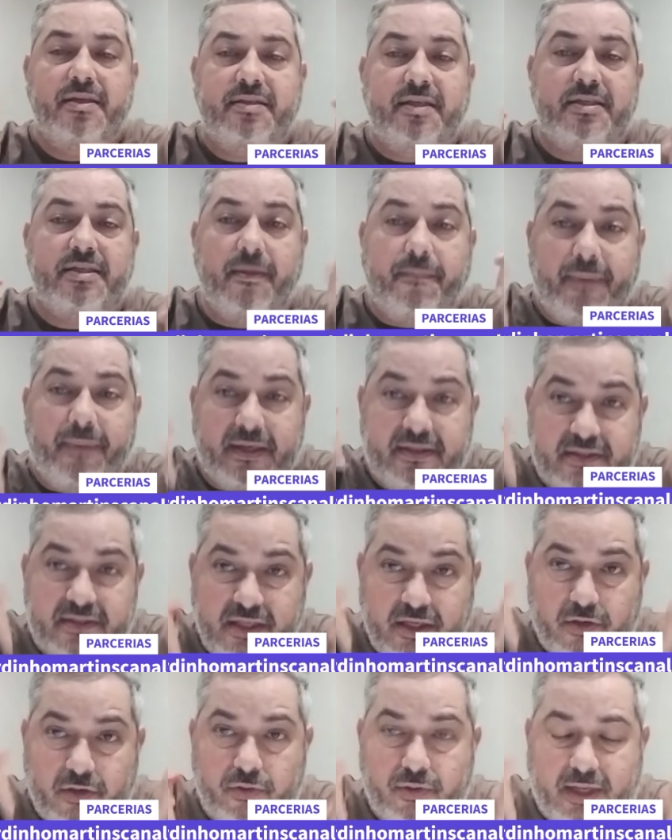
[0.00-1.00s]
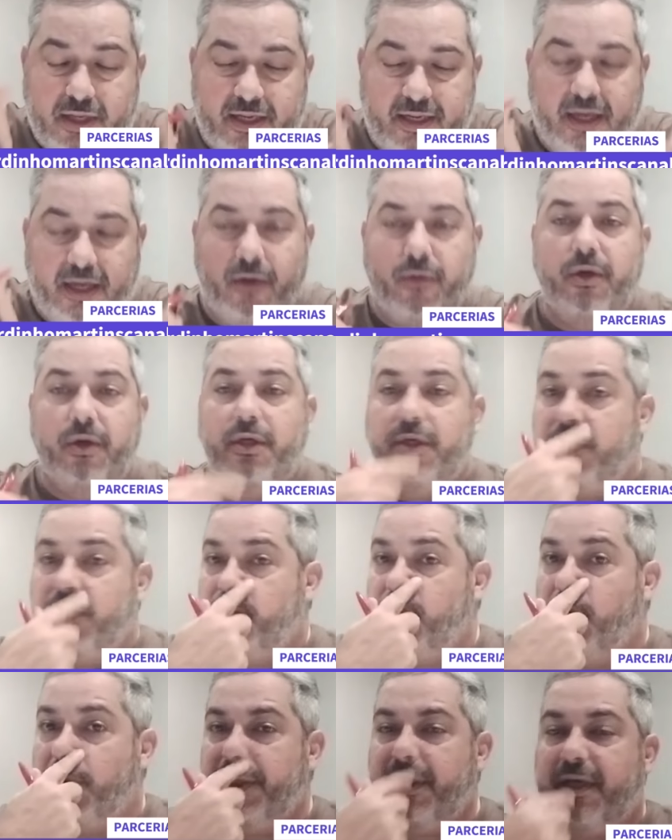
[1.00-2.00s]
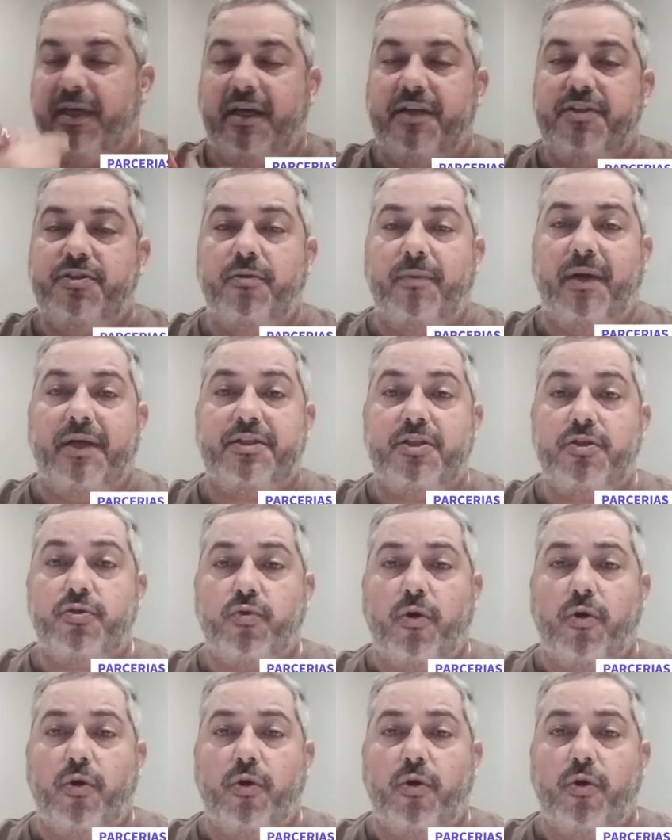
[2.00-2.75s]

Seja parceiro do canal do Ricardinho Martins,